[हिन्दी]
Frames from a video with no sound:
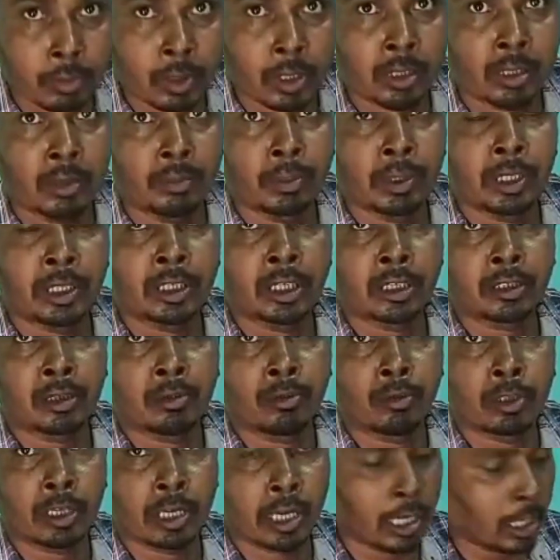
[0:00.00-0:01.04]
पूरा कंप्लीट खत्म
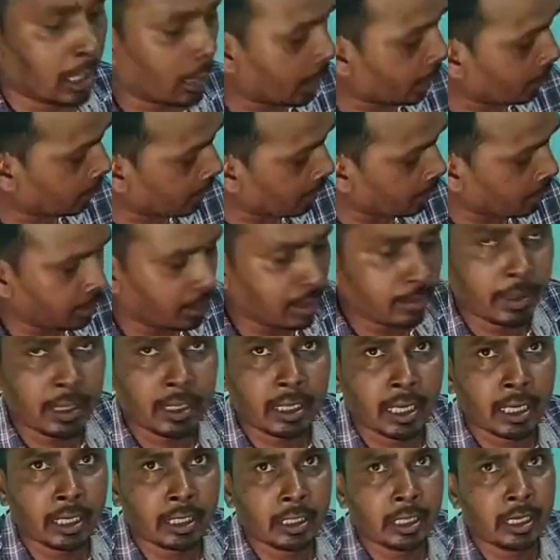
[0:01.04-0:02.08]
हो जाएगा लगातार तीन बार
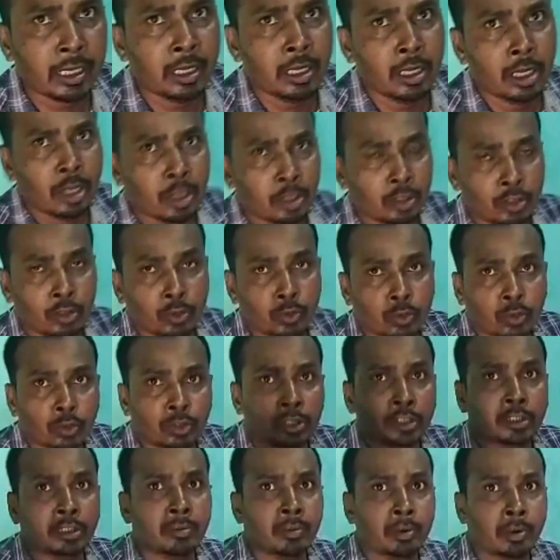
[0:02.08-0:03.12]
डालेंगे इको
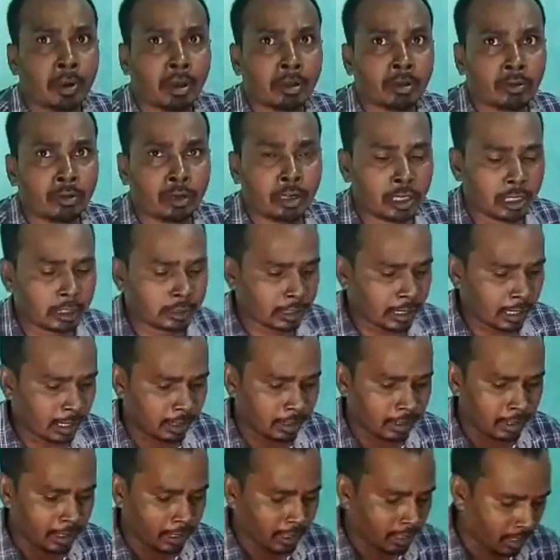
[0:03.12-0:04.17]
सिस्टम आवाज होने लगता
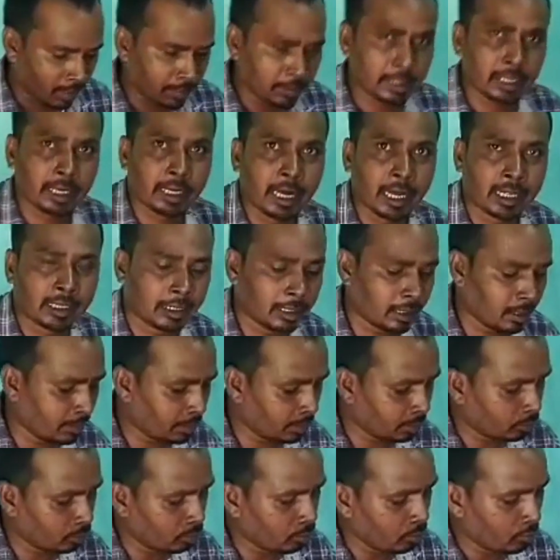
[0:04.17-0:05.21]
है अभी दिखाते हैं अभी
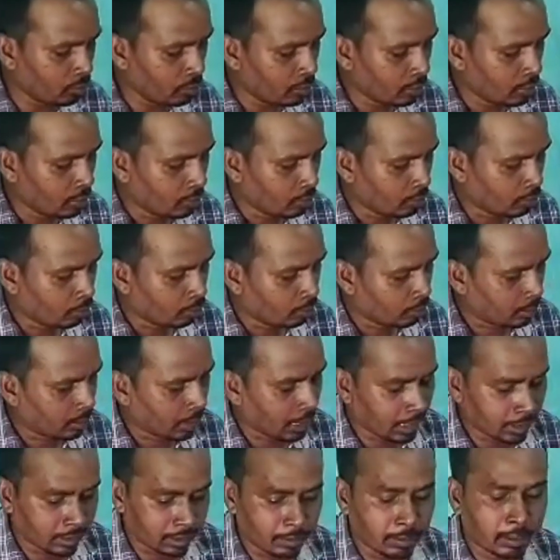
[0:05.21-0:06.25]
इसको
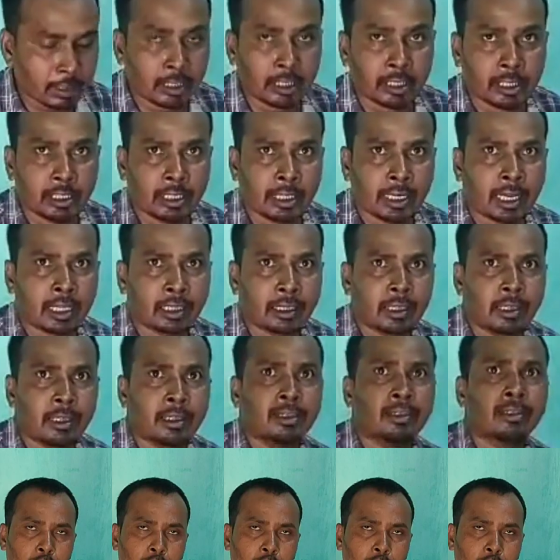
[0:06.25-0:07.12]
डाल के अभी करके दिखाते हैं